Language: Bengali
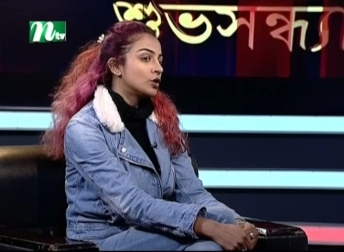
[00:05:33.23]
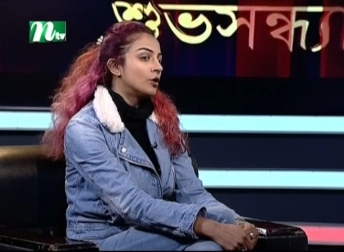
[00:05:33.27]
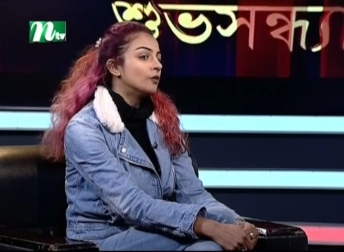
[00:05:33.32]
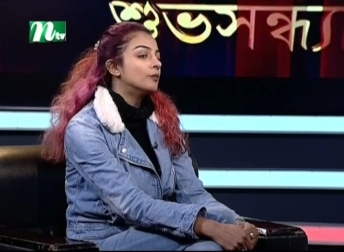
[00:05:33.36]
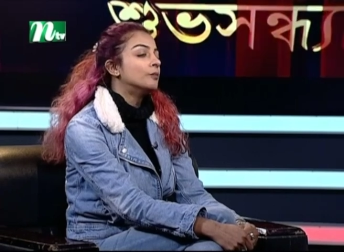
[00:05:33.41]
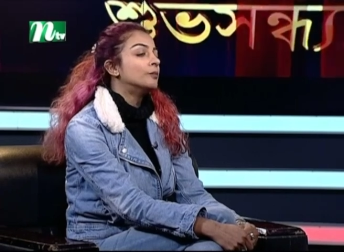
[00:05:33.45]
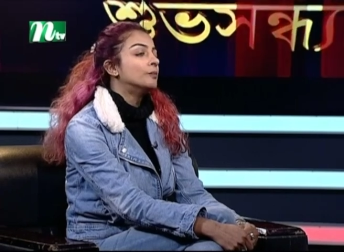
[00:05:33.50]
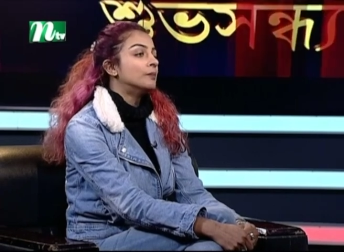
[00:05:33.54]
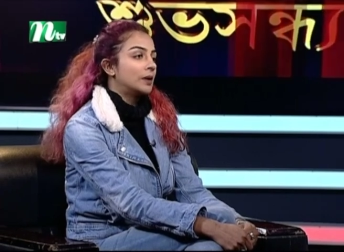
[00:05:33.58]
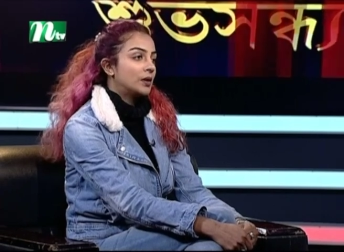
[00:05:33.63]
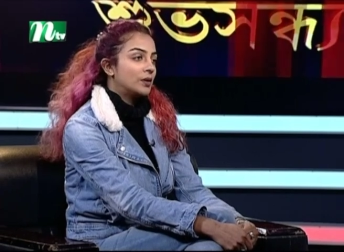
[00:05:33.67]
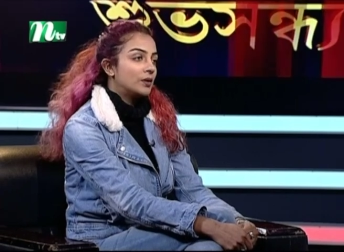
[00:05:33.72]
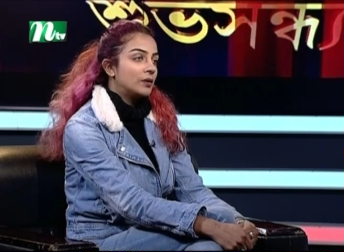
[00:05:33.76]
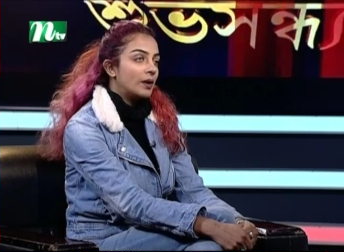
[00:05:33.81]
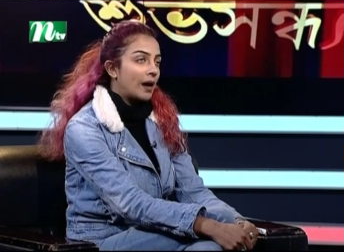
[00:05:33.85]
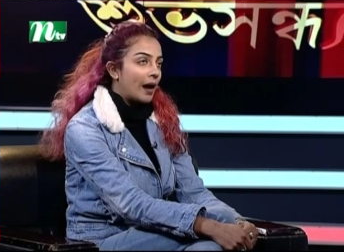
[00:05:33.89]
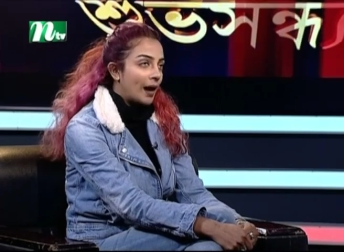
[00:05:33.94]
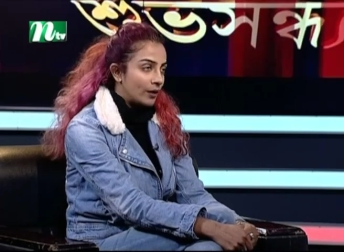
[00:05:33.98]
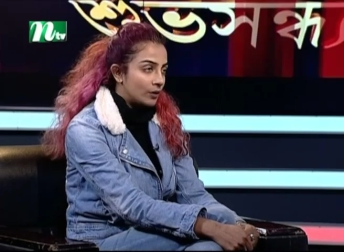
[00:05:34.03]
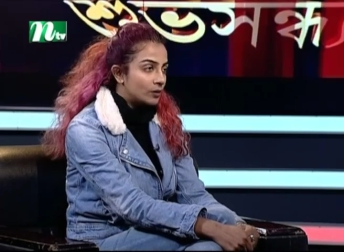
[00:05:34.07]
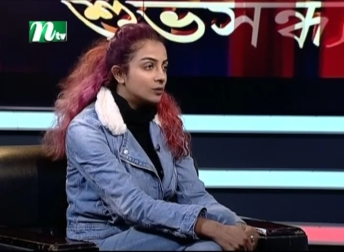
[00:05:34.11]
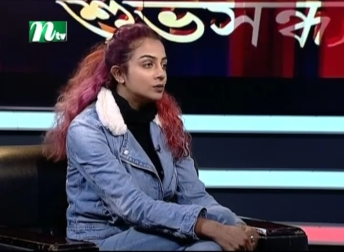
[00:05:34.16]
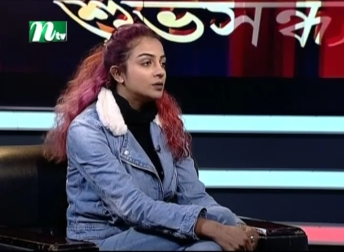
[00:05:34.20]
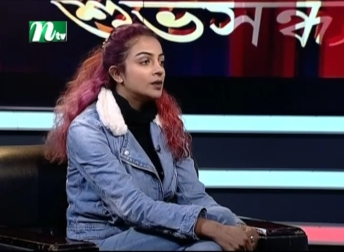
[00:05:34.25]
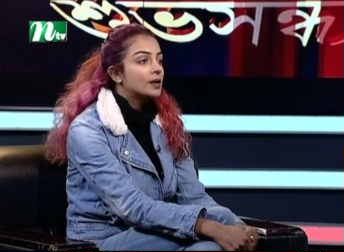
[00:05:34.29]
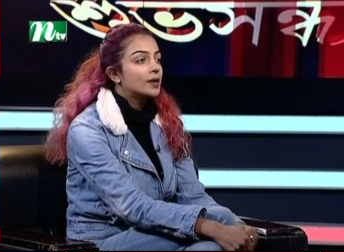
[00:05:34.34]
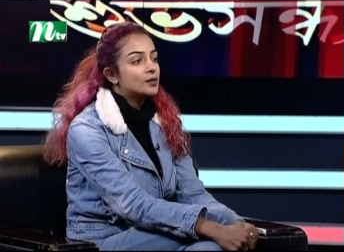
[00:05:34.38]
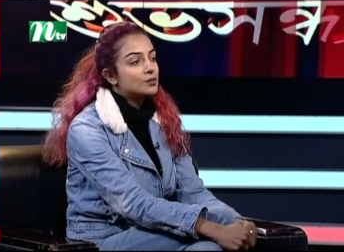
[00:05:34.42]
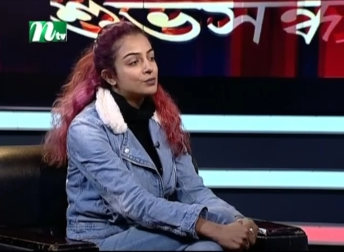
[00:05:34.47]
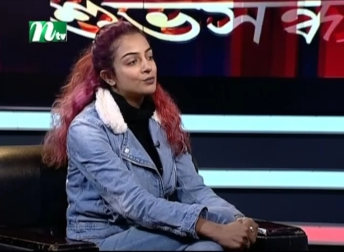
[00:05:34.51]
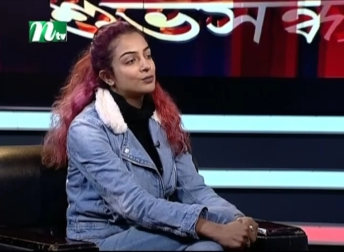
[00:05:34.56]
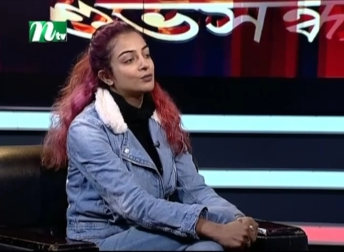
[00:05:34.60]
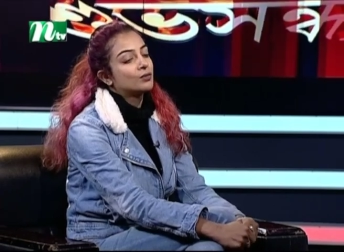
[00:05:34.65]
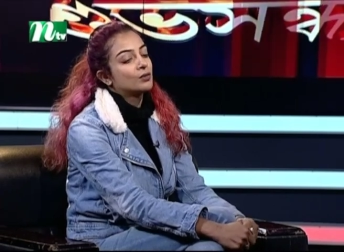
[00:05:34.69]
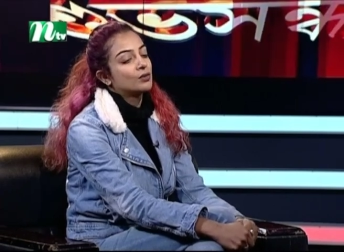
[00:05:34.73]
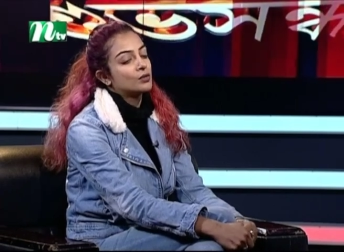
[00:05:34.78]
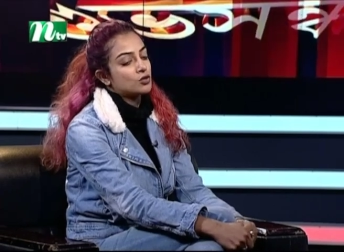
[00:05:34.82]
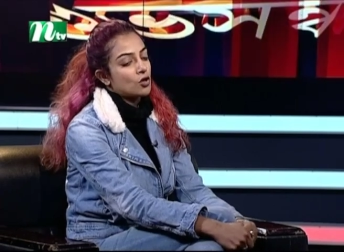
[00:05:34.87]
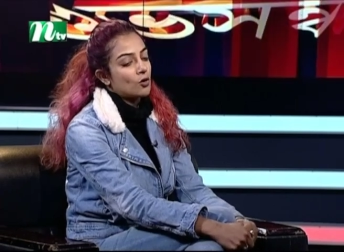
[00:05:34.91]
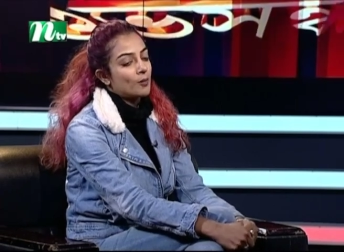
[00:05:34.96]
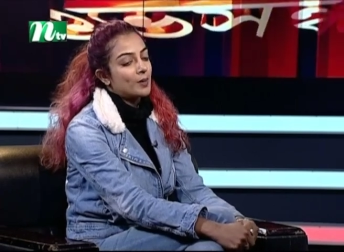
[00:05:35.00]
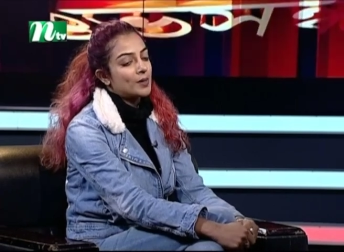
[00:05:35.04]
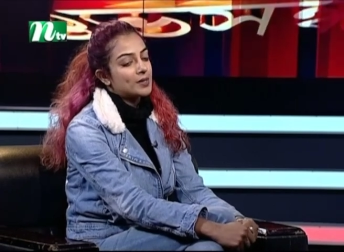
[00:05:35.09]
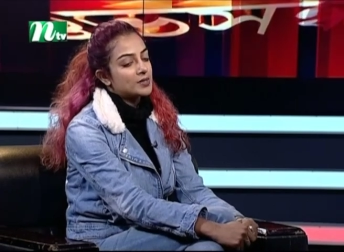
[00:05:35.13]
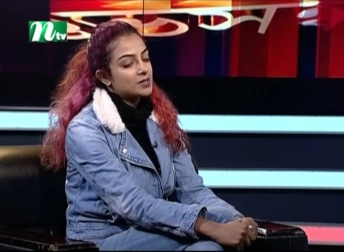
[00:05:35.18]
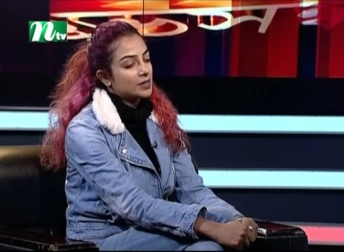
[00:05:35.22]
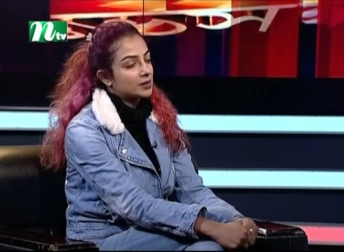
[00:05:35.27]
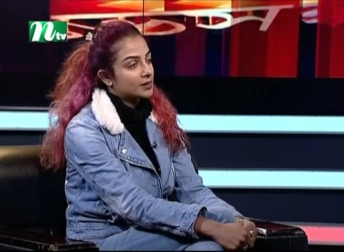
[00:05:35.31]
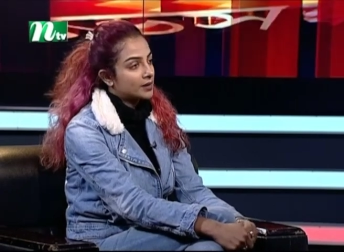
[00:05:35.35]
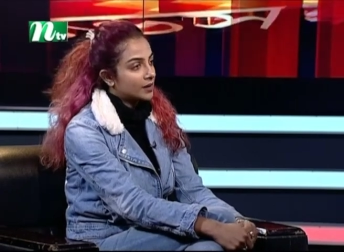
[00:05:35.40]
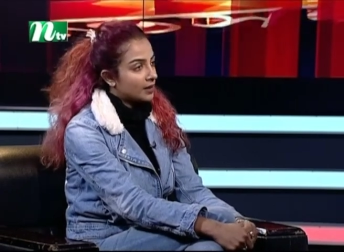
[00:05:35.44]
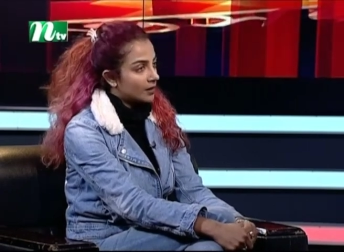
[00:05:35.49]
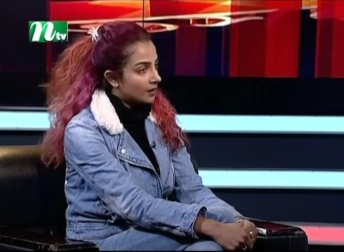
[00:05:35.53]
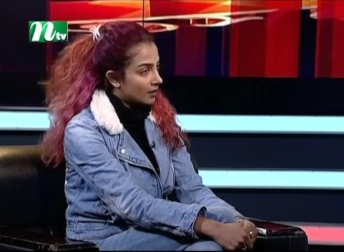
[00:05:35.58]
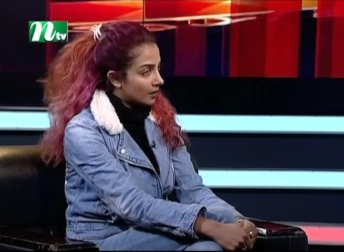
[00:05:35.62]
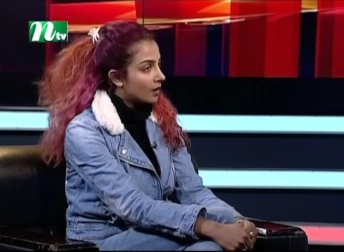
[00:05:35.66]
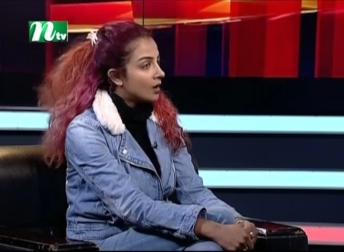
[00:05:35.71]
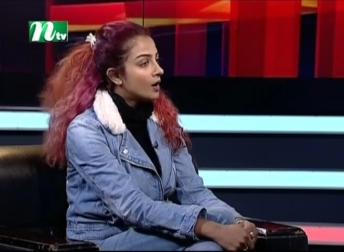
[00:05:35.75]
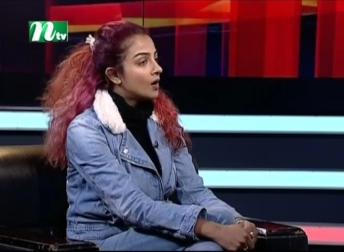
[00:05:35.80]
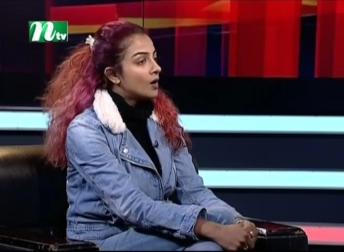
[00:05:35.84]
সব মানে আরং থেকে শুরু করে সবার সাথে